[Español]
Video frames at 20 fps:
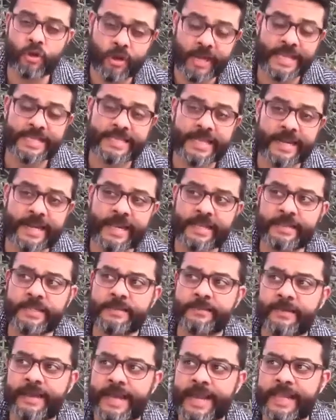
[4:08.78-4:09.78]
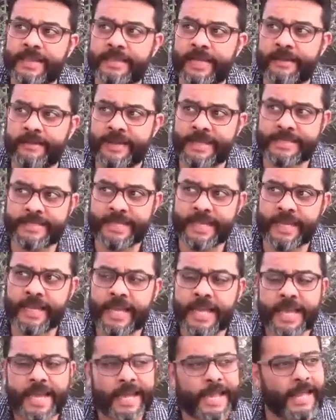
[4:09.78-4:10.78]
que se reactivara a través de
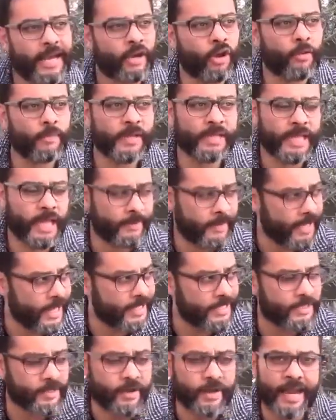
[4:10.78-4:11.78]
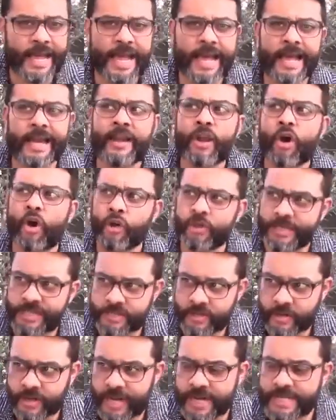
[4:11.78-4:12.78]
el Comité Binacional,
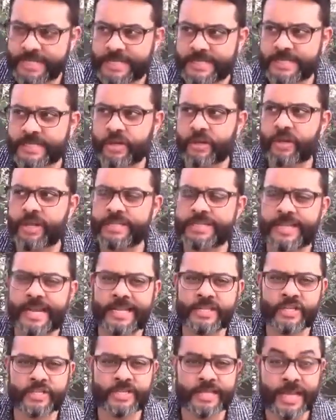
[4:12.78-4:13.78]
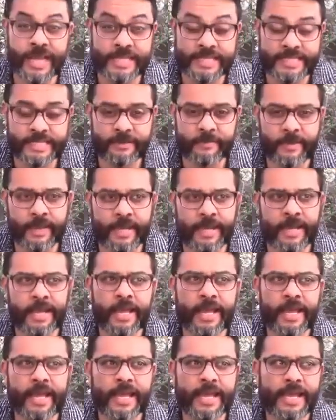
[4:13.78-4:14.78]
otras organizaciones de la sociedad civil,
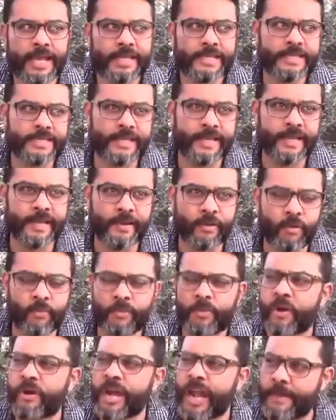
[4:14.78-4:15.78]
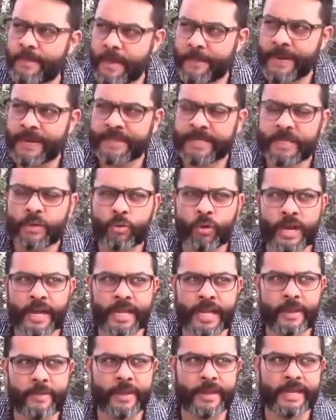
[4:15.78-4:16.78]
este, un programa
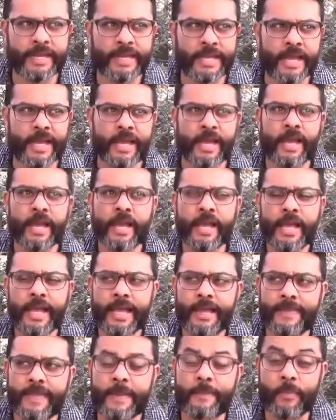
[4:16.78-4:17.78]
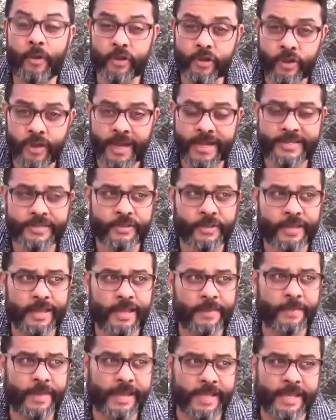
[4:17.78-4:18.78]
particular que venía eh, de apoyo de la Ciudad
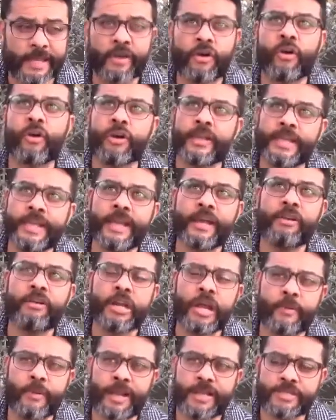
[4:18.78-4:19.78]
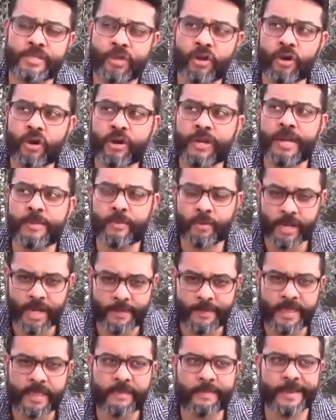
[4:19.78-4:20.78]
de México y en colaboración con el
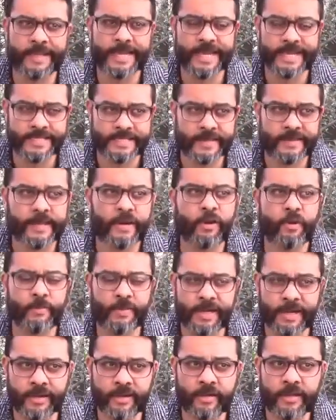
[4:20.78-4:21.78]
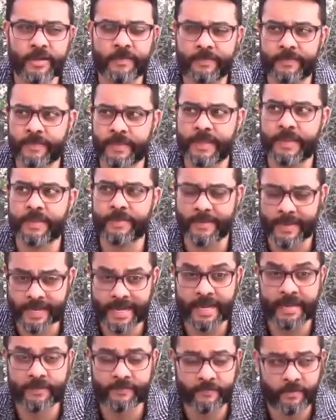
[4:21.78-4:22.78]
programa de VIH del gobierno de, Baja
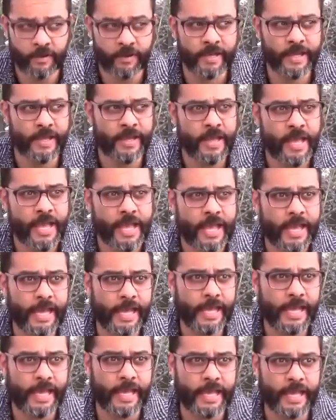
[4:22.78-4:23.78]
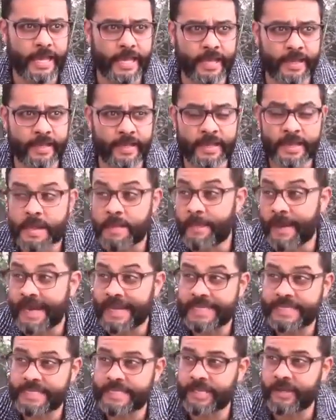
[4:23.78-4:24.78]
California. Eh,
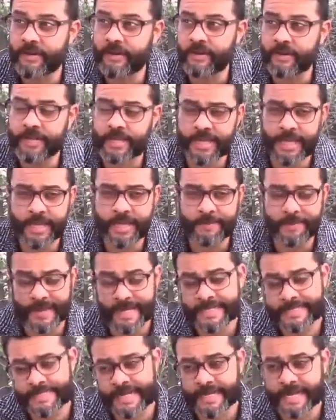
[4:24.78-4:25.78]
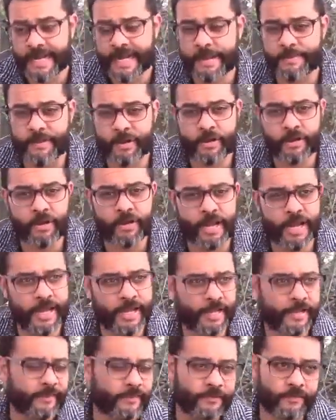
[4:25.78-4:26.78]
pareció que, parecía que el camino
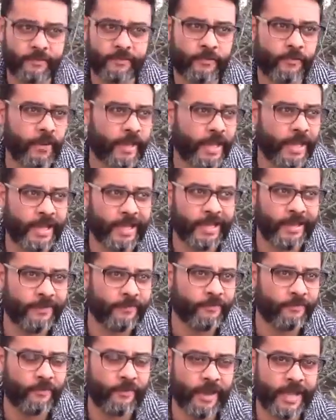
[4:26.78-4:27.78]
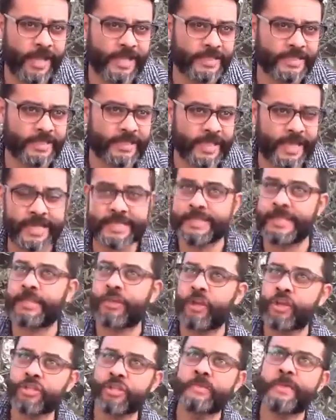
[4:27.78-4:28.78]
eh, fue, este,
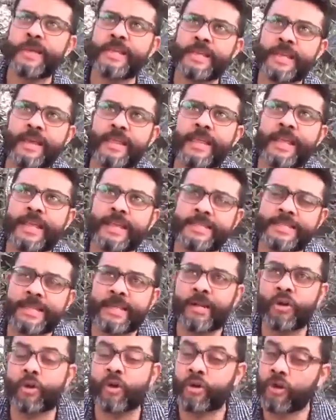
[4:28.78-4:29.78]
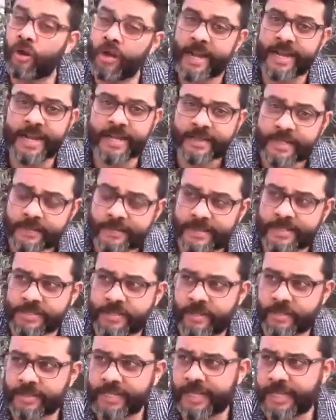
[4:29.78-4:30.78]
exitoso en medida de que se logró la
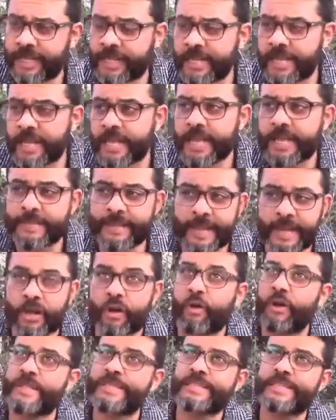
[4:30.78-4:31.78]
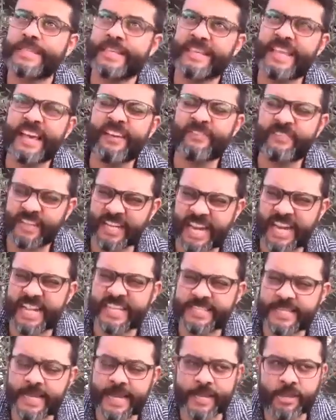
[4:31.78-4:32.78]
reactivación del, del COESIDA a
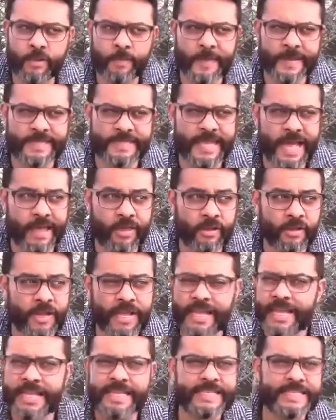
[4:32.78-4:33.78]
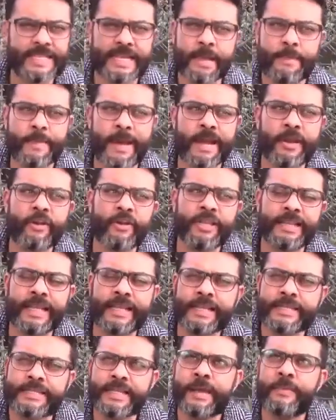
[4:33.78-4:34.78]
finales del año pasado. Sin embargo, ahorita
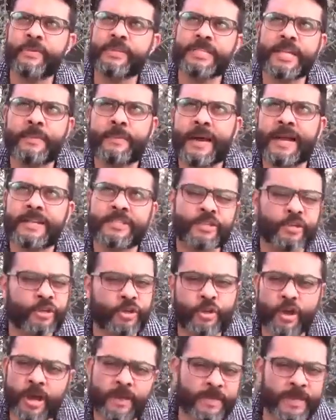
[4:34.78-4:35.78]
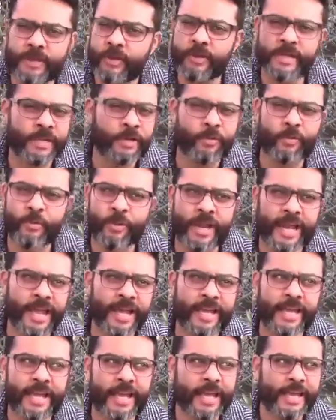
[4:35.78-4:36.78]
ya estamos a marzo y no ha habido
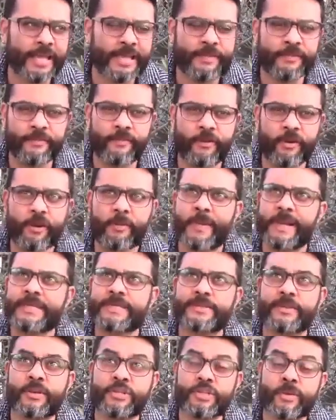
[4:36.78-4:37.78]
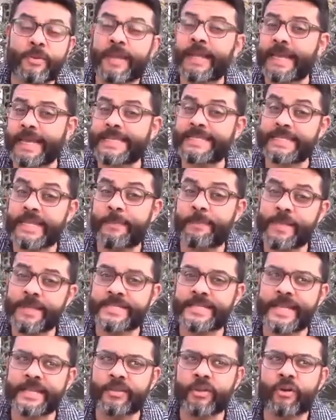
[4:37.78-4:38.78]
ninguna información sobre qué está
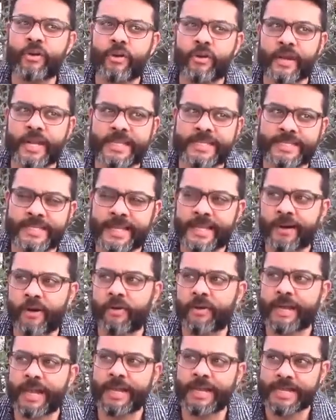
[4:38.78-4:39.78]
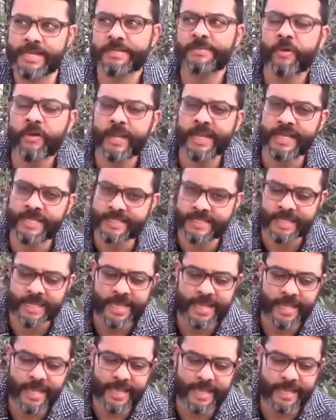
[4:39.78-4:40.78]
pasando con ese organismo que es
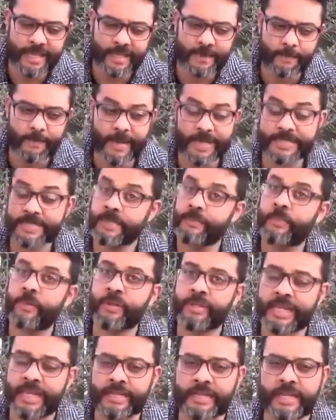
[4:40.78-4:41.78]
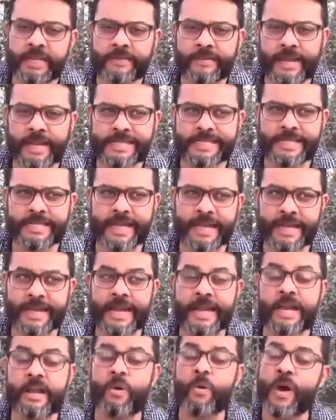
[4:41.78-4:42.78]
el más importante a nivel estatal en
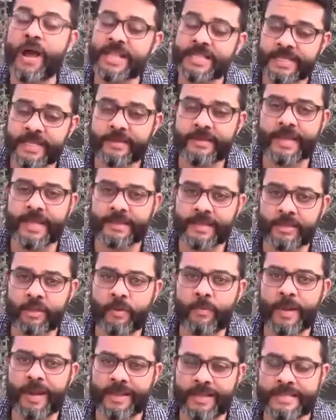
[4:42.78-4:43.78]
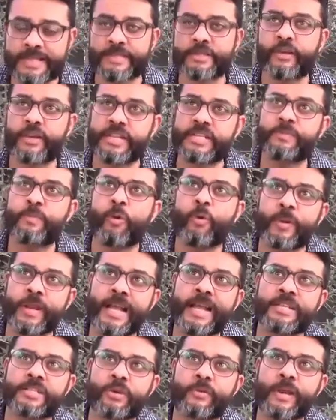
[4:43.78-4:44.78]
el cual se deberían de tomar decisiones
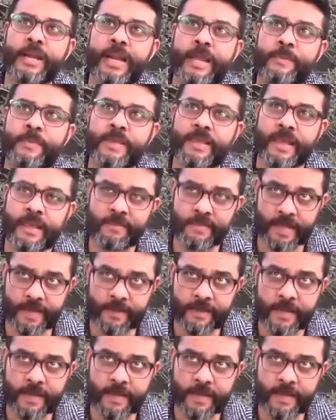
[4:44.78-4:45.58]
públicas sobre la epidemia.